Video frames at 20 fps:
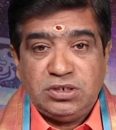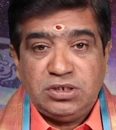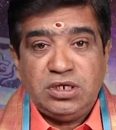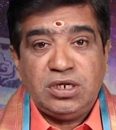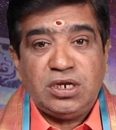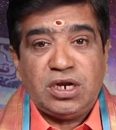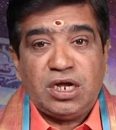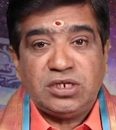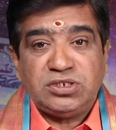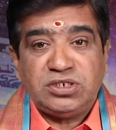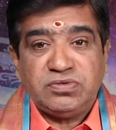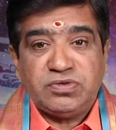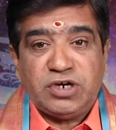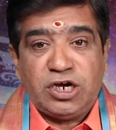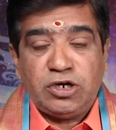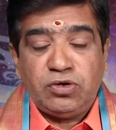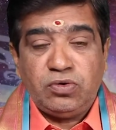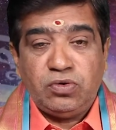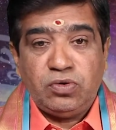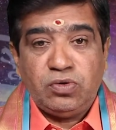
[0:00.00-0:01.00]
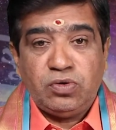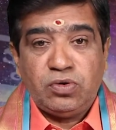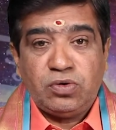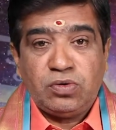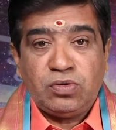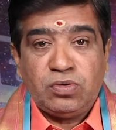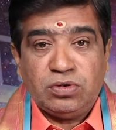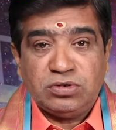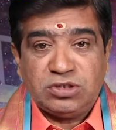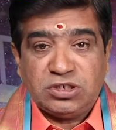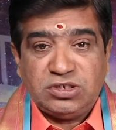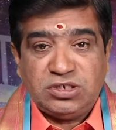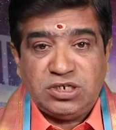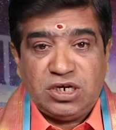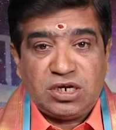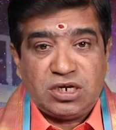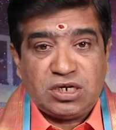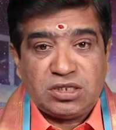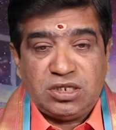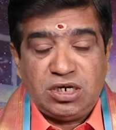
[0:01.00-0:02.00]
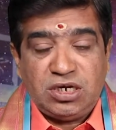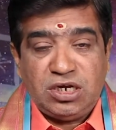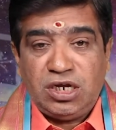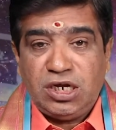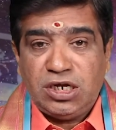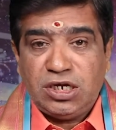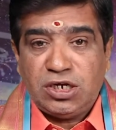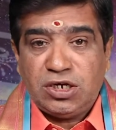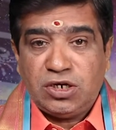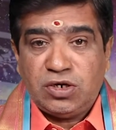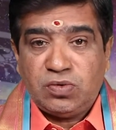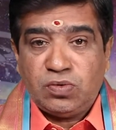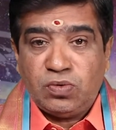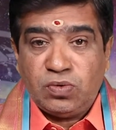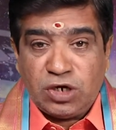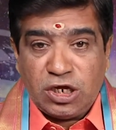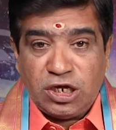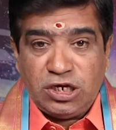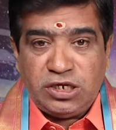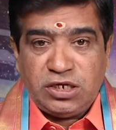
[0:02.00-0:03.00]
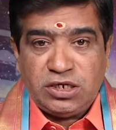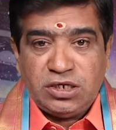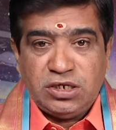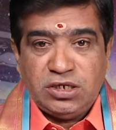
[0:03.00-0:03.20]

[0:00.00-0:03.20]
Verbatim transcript: ఈ రాశి వారు కొంత జాగ్రత్తగా ఉండాలి